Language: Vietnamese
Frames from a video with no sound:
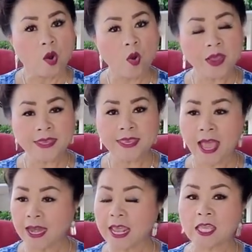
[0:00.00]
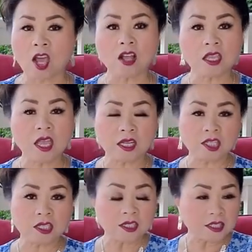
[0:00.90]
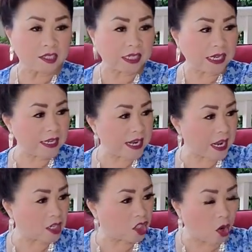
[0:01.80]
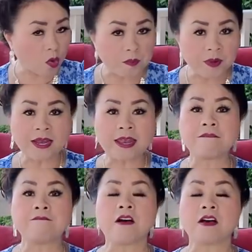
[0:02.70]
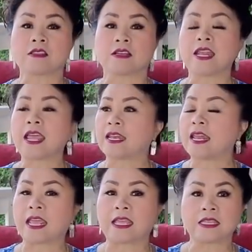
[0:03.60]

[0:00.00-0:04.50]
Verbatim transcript: 喂 cha này chó nhân chỉ năng rổ bia liếc vòng đó nè nè